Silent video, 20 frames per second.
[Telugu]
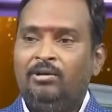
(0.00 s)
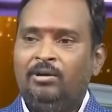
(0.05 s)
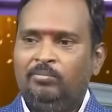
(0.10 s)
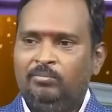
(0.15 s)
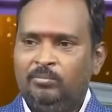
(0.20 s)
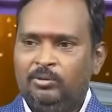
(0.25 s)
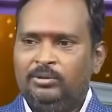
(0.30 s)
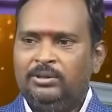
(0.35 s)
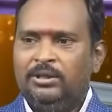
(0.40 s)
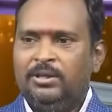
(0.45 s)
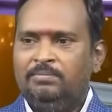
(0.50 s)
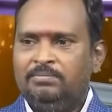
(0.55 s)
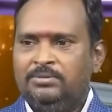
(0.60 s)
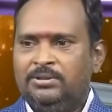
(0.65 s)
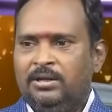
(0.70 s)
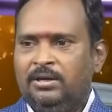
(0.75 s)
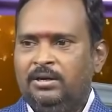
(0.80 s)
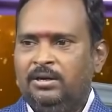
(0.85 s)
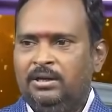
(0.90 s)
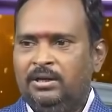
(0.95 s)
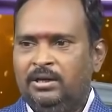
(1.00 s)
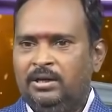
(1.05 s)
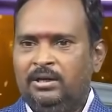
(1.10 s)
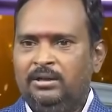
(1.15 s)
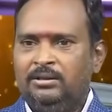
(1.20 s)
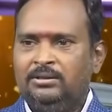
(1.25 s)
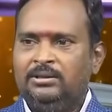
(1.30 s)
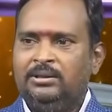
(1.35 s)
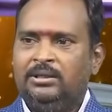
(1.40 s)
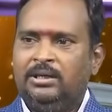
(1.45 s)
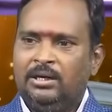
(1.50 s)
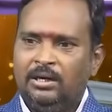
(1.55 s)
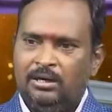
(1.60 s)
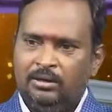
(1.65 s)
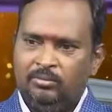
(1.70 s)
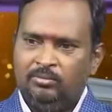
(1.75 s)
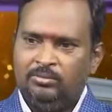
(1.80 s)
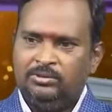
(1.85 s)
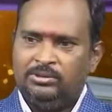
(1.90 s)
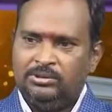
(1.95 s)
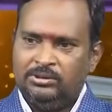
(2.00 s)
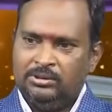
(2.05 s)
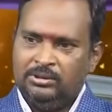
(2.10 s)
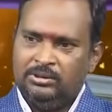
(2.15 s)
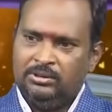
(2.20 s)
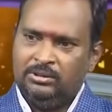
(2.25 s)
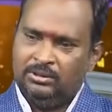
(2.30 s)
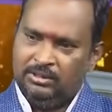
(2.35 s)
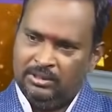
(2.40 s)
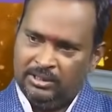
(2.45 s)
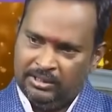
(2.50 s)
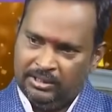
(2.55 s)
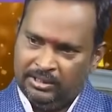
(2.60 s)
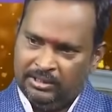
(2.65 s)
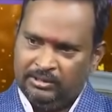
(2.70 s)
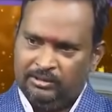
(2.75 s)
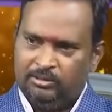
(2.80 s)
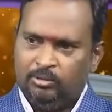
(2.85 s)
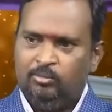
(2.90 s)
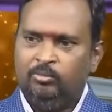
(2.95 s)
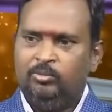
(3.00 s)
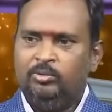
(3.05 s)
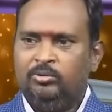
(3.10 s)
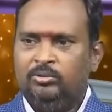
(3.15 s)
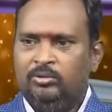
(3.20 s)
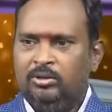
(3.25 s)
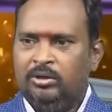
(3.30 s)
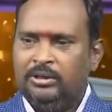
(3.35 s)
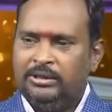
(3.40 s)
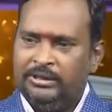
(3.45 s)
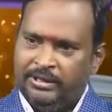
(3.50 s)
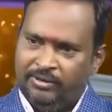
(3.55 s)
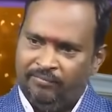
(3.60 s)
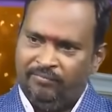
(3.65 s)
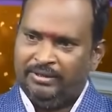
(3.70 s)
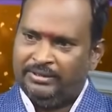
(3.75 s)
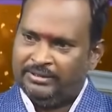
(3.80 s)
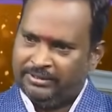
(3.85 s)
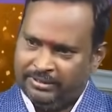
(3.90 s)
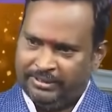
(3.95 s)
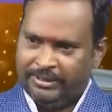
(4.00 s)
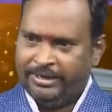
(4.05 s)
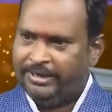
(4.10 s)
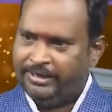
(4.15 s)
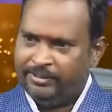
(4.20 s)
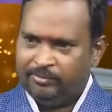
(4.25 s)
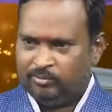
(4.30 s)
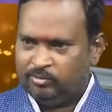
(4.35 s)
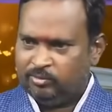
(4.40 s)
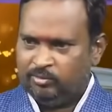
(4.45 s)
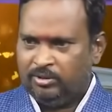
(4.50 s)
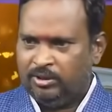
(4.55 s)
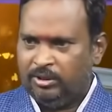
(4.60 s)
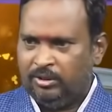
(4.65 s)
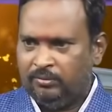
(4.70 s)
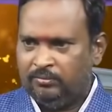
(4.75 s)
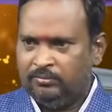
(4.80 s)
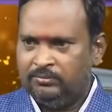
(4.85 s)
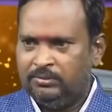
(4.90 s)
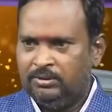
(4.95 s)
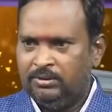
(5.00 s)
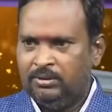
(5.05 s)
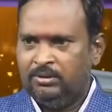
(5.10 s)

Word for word: కాబట్టి ముందేం చేయాలంటే ఇక్కడ నుంచి లేదా ఇంతకు ఉన్న ఏవైతే నెగటివ్స్ ఉన్నాయో